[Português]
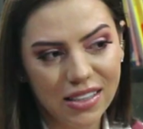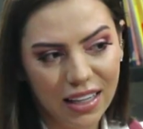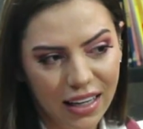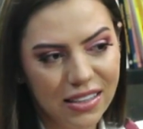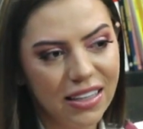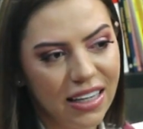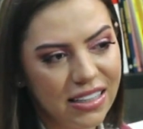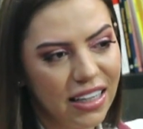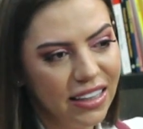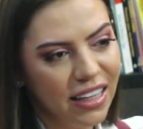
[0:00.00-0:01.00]
clientes têm
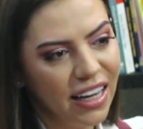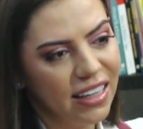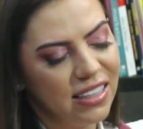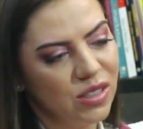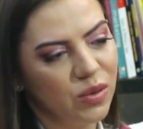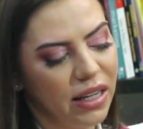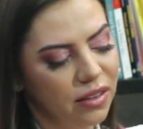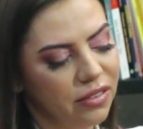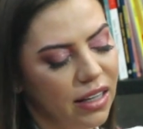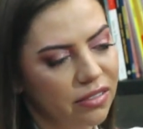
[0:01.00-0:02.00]
essa ideia, elas não
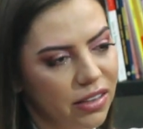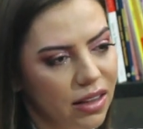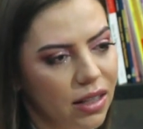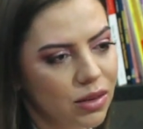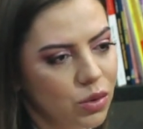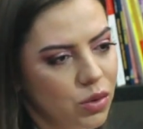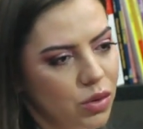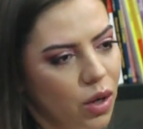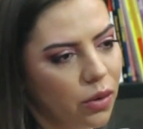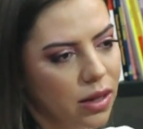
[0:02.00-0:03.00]
querem ficar fritando no
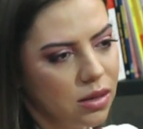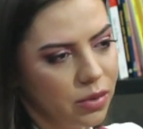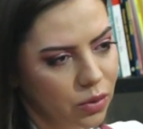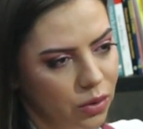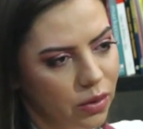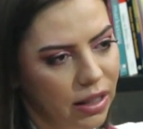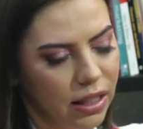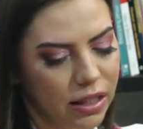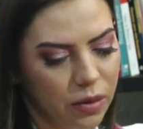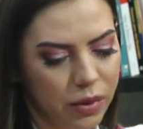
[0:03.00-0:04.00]
sol, elas procuram a
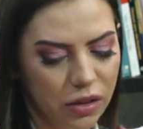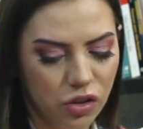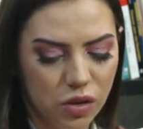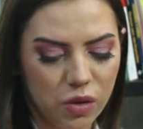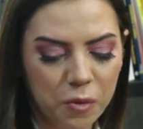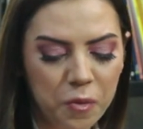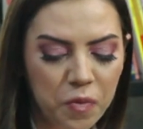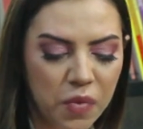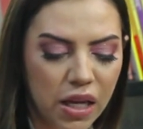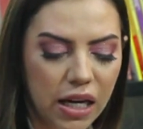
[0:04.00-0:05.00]
clínica por causa disso.
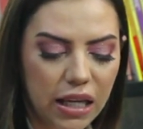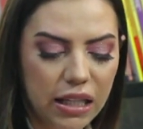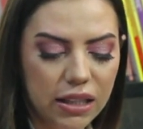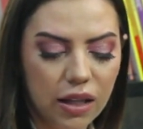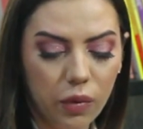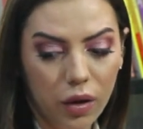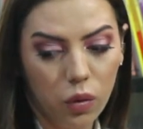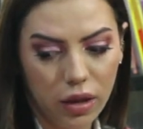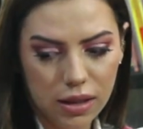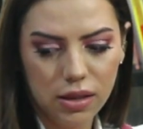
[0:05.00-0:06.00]
Então, eu
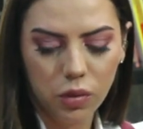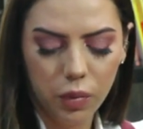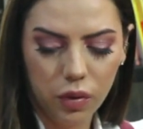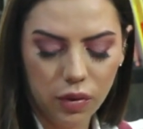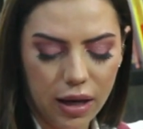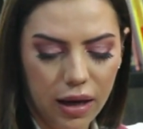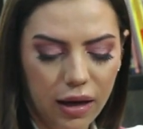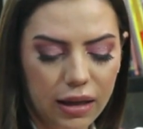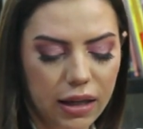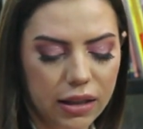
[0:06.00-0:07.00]
conheci o bron é,
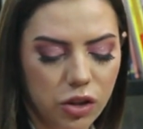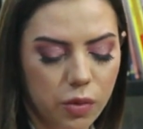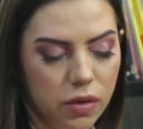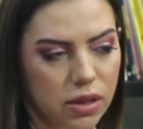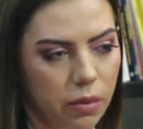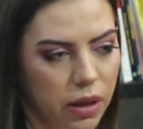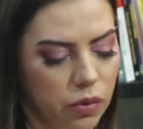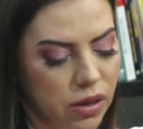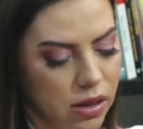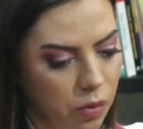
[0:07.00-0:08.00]
clínica de bronzeamento
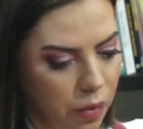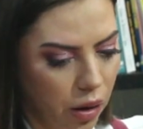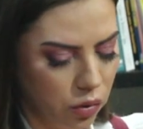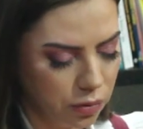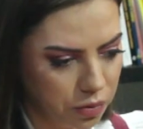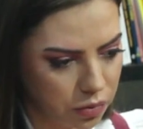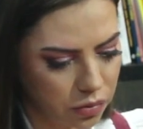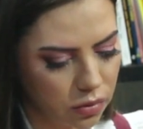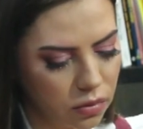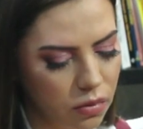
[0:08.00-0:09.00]
em São Paulo.
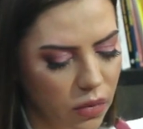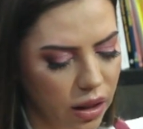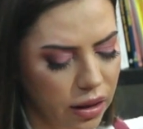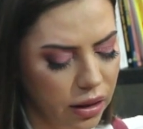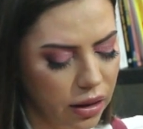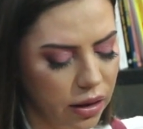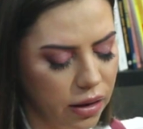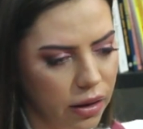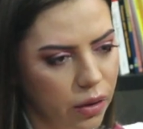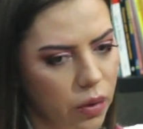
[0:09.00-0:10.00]

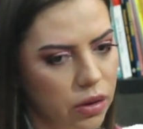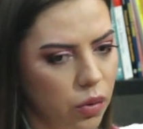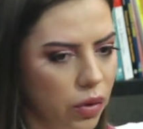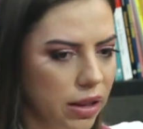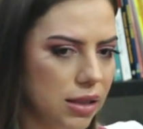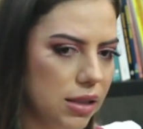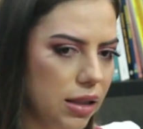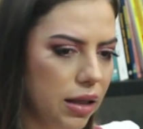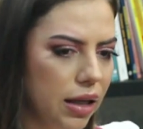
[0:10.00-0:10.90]
E, e quando eu conheci.